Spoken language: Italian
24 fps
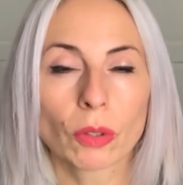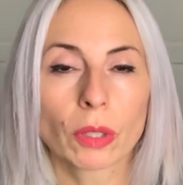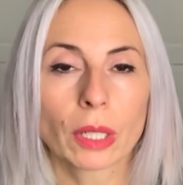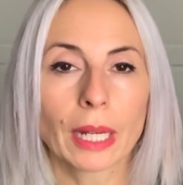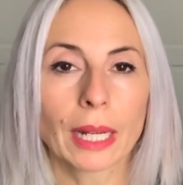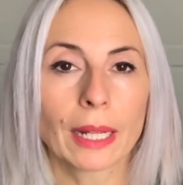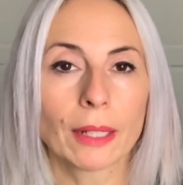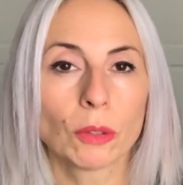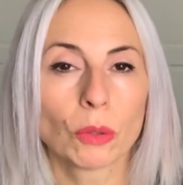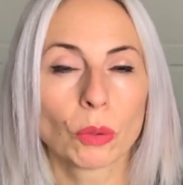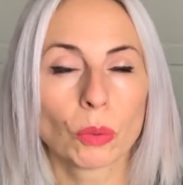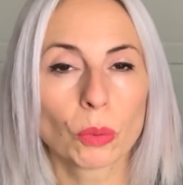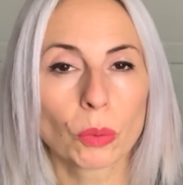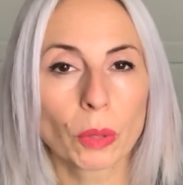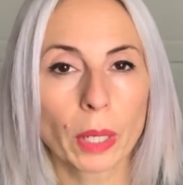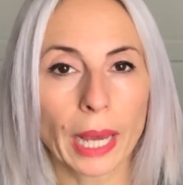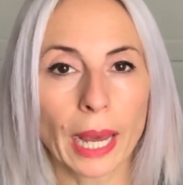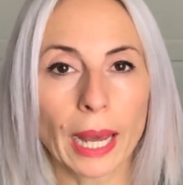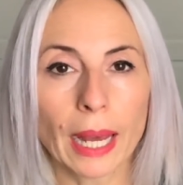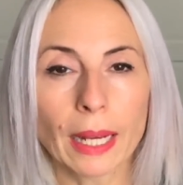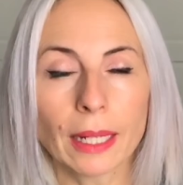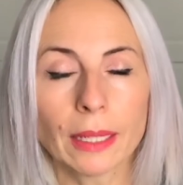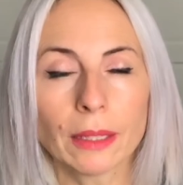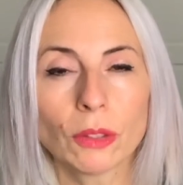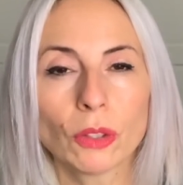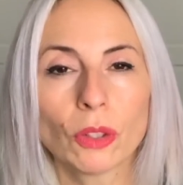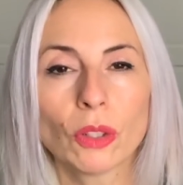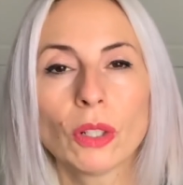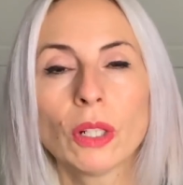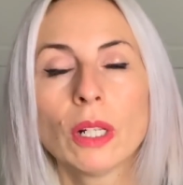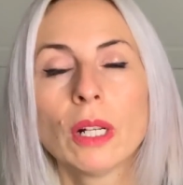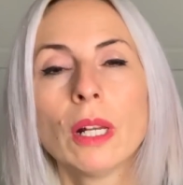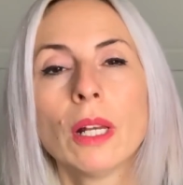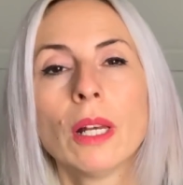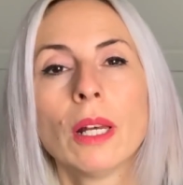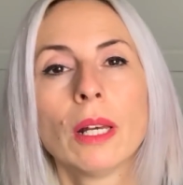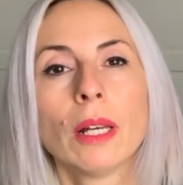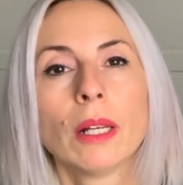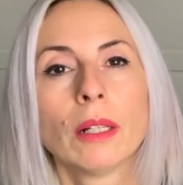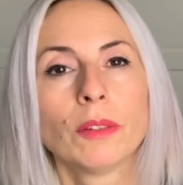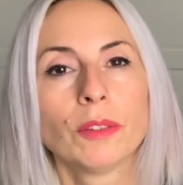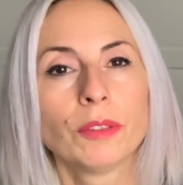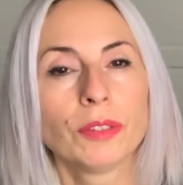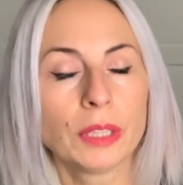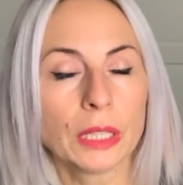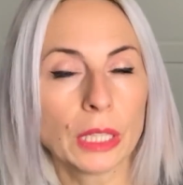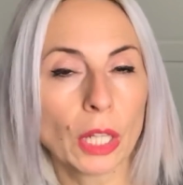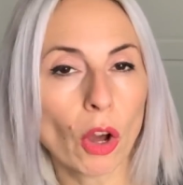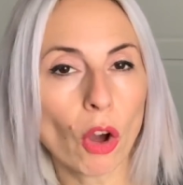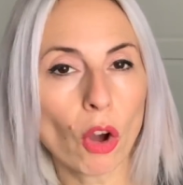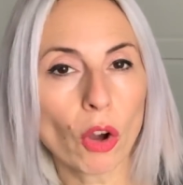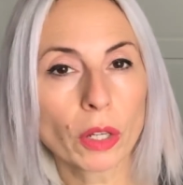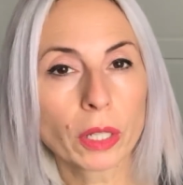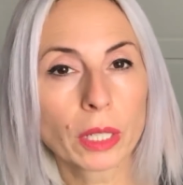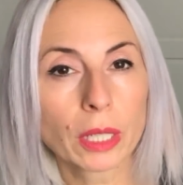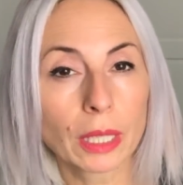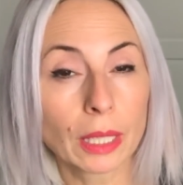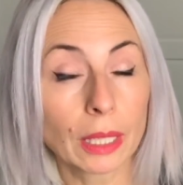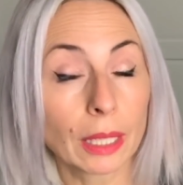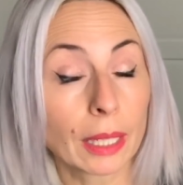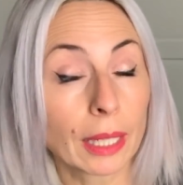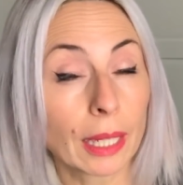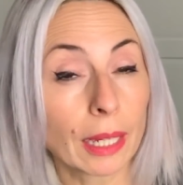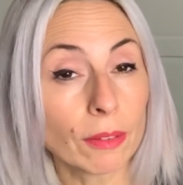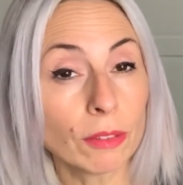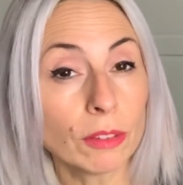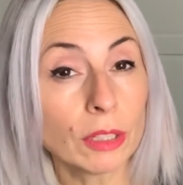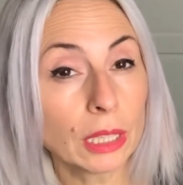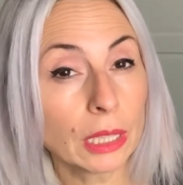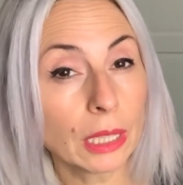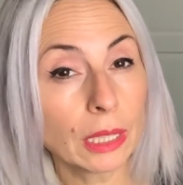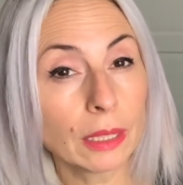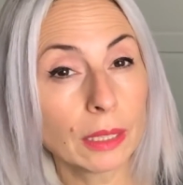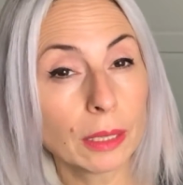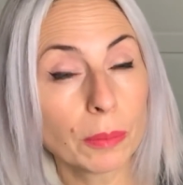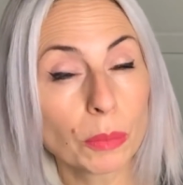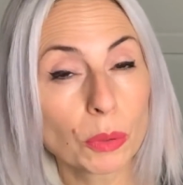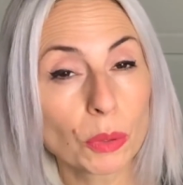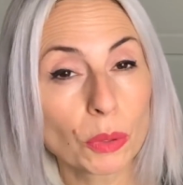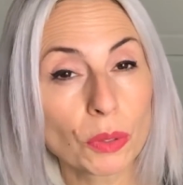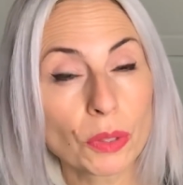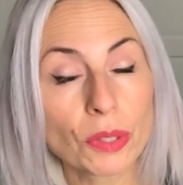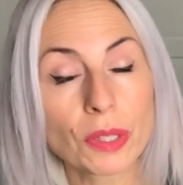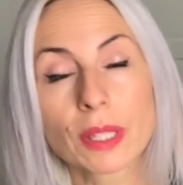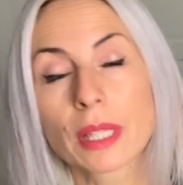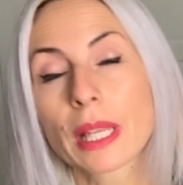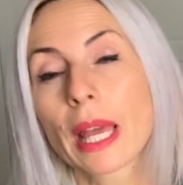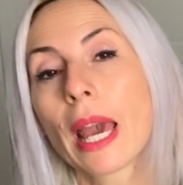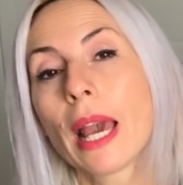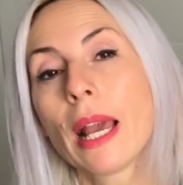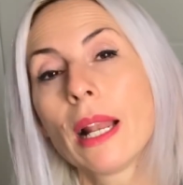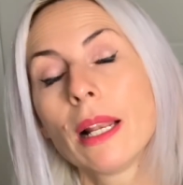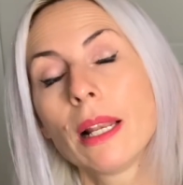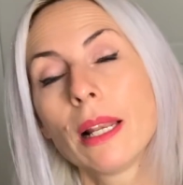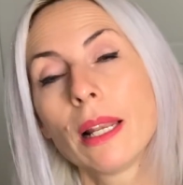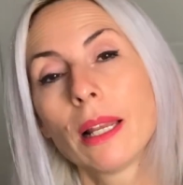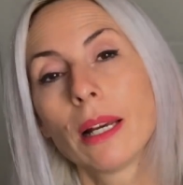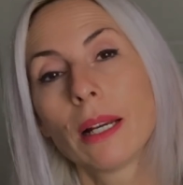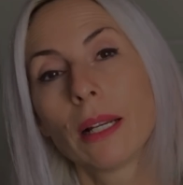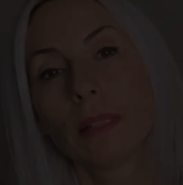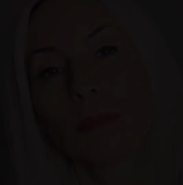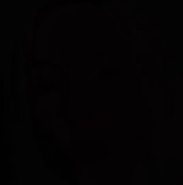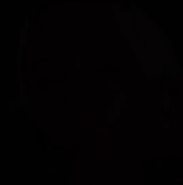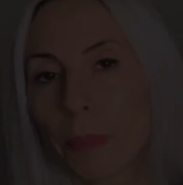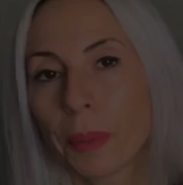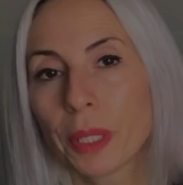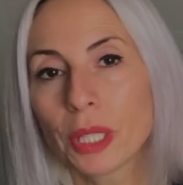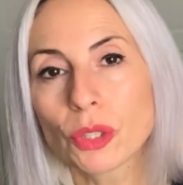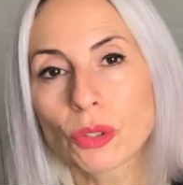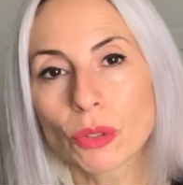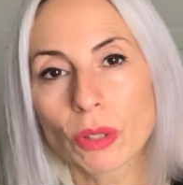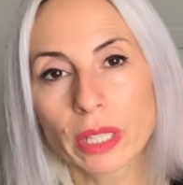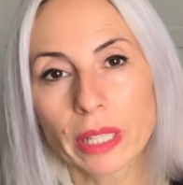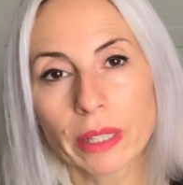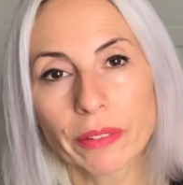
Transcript: grano lucano, Finocchi, cavolini di Bruxelles, ho preso gli